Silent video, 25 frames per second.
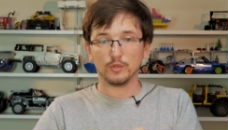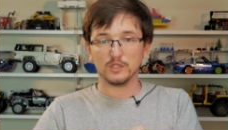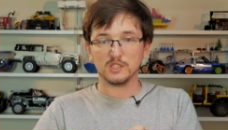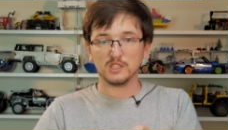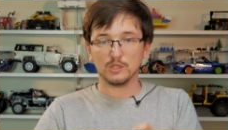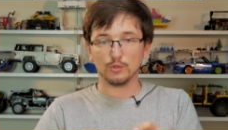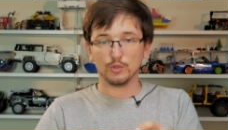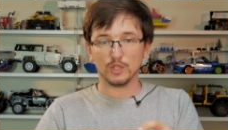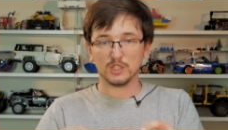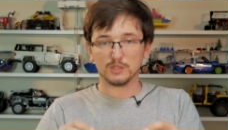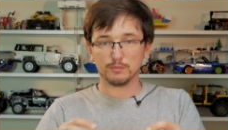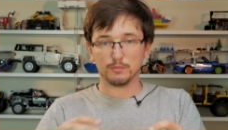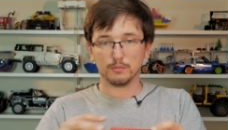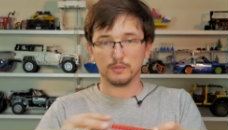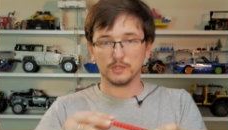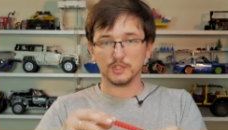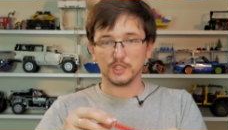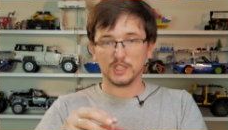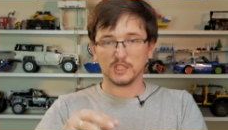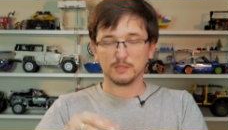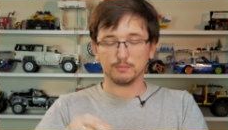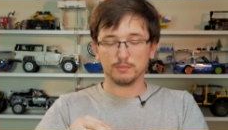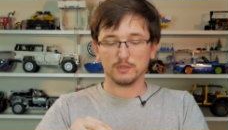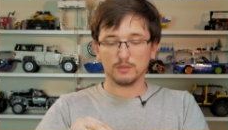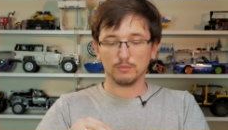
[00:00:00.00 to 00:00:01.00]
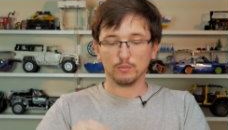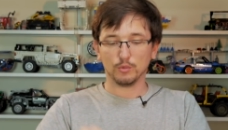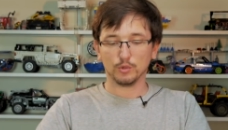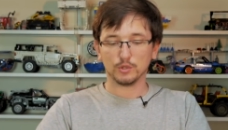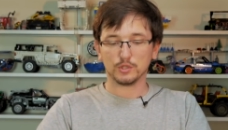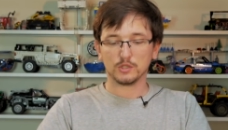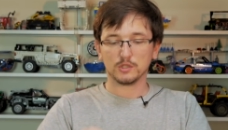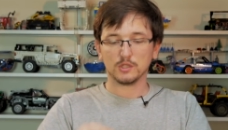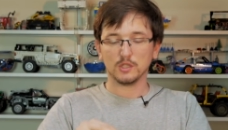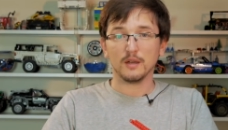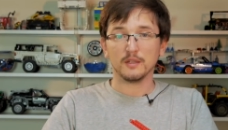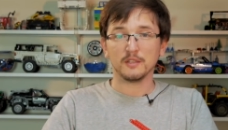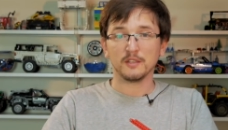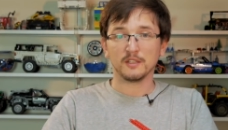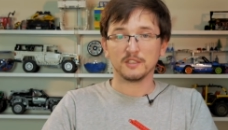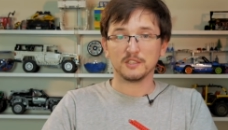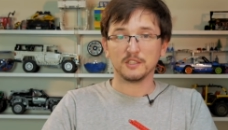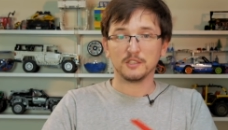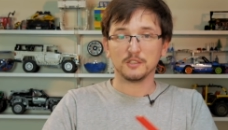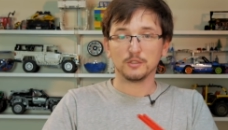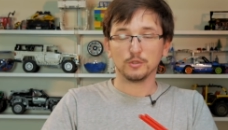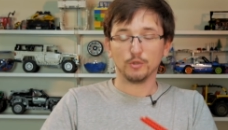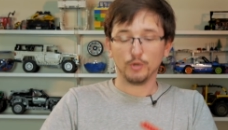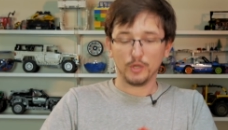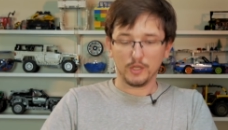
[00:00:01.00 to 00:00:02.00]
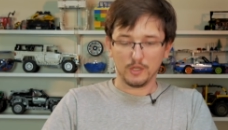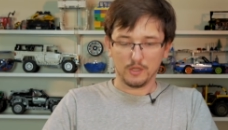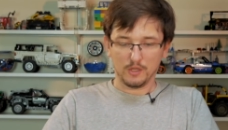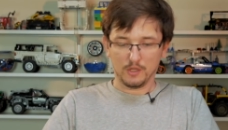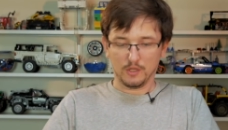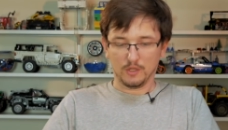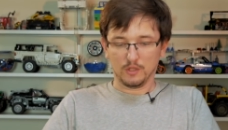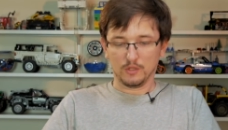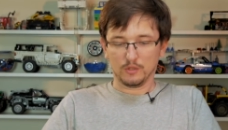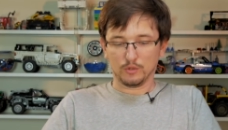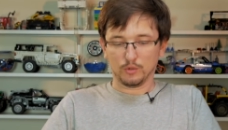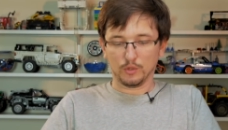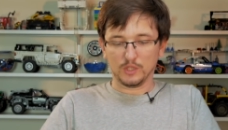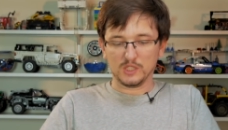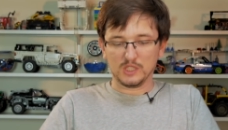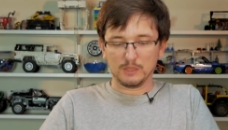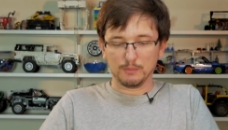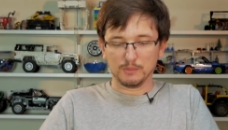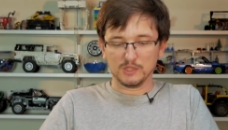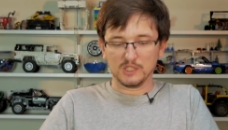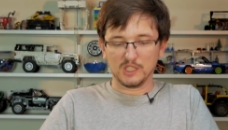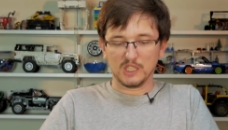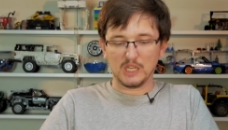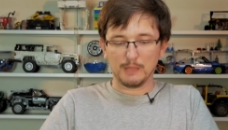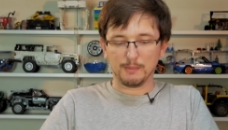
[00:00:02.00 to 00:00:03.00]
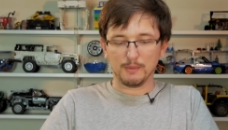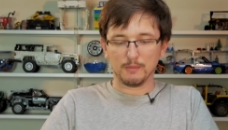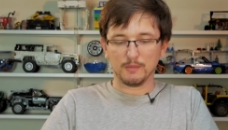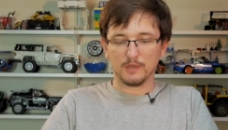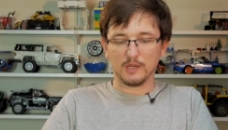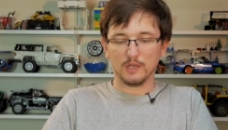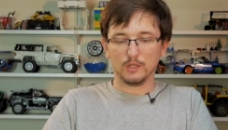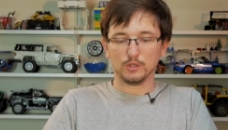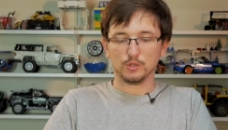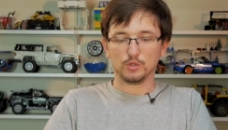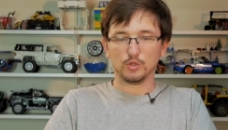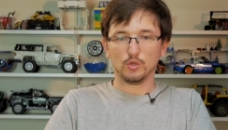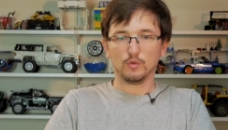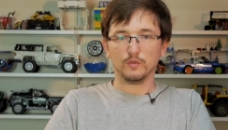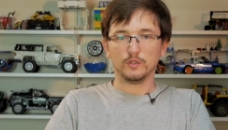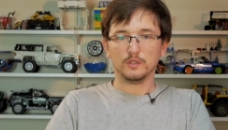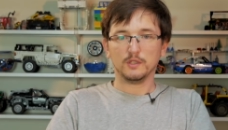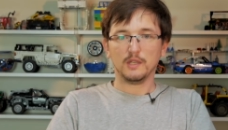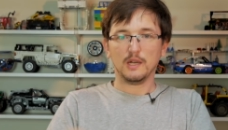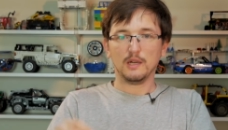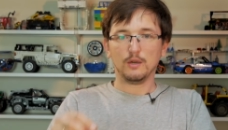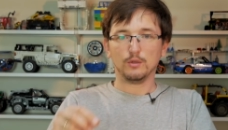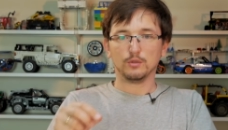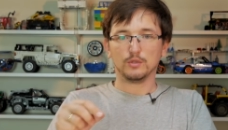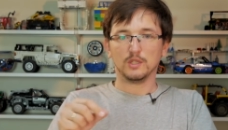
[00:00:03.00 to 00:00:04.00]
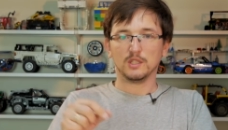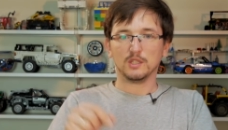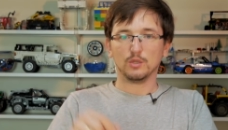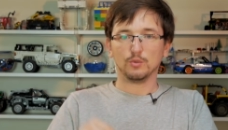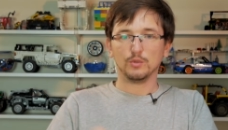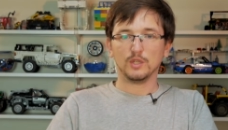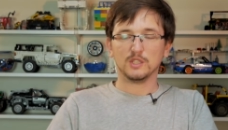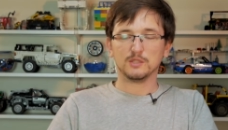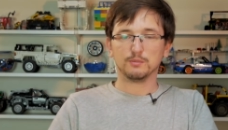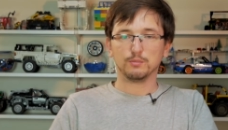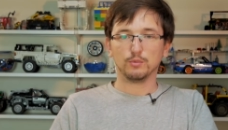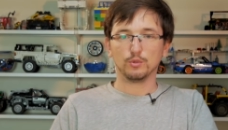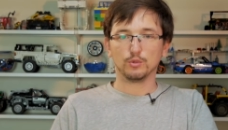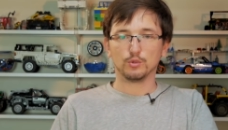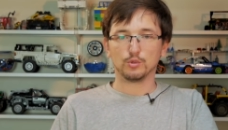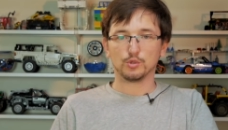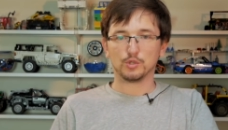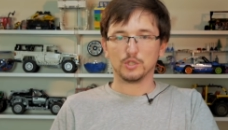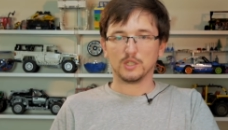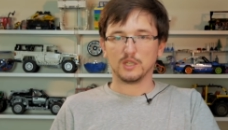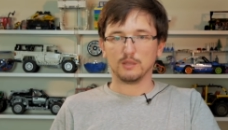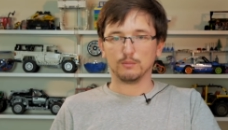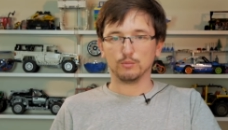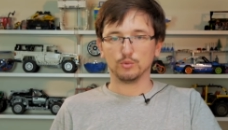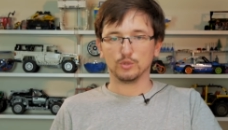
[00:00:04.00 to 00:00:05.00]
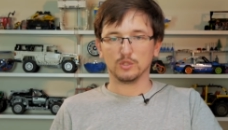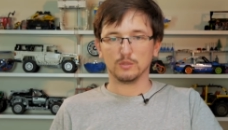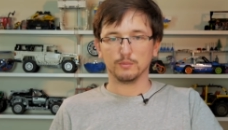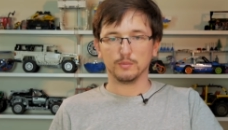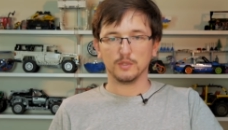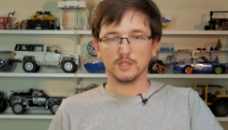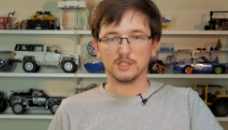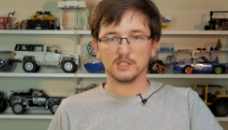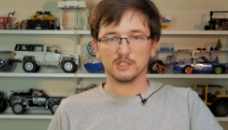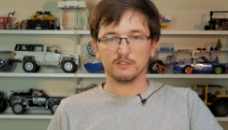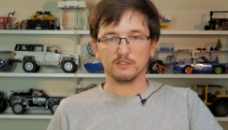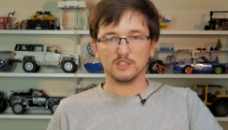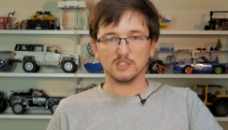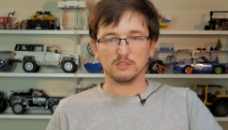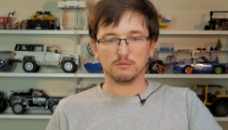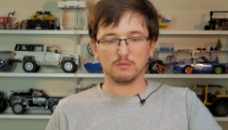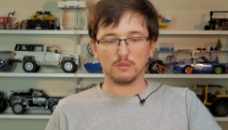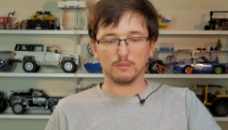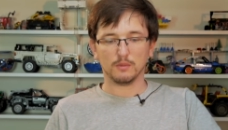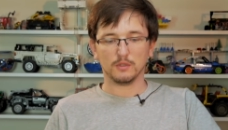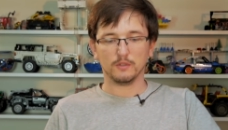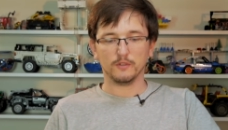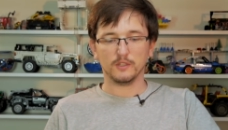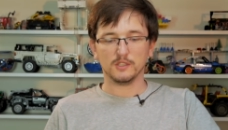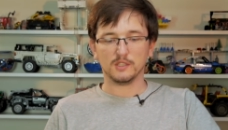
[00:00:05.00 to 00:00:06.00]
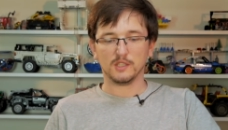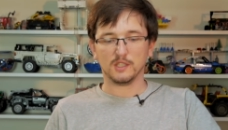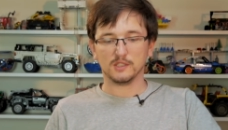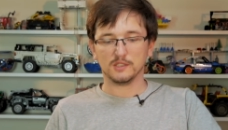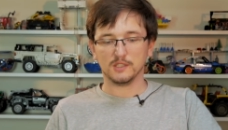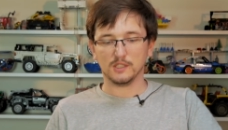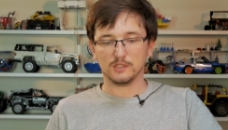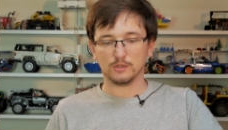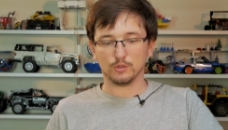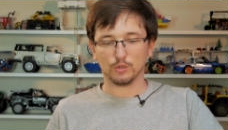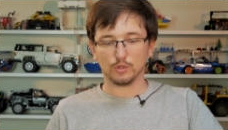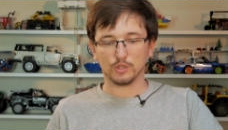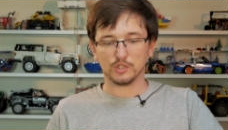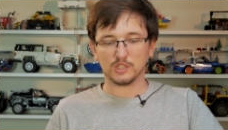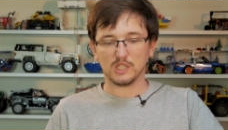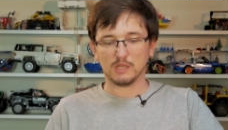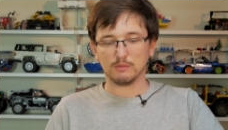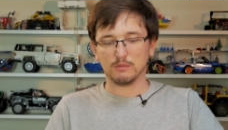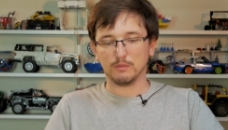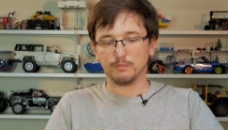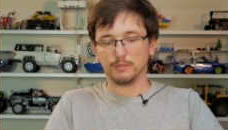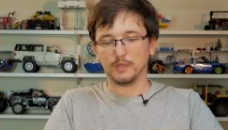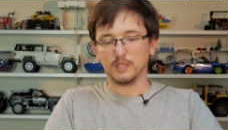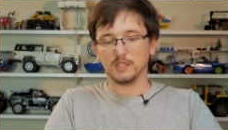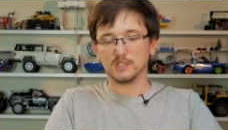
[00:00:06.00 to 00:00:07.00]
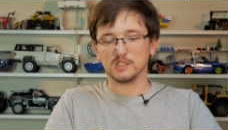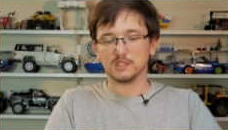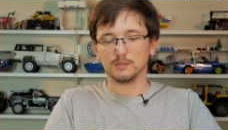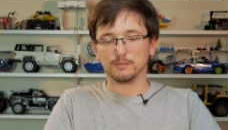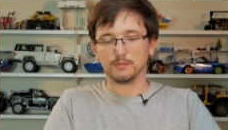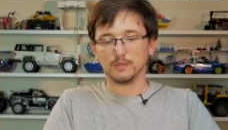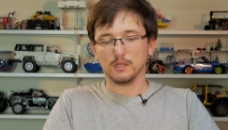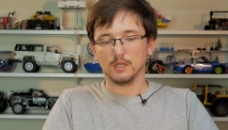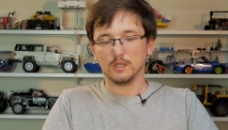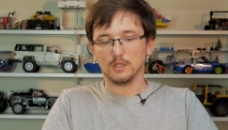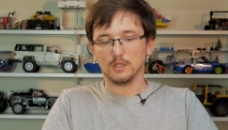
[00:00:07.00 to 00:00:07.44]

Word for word: Если у нас сейчас был мост неразрезной, то если мы закрепим колесо вот так вот, это у нас будет уже как будто бы независимая подвеска. Здесь тот же самый принцип.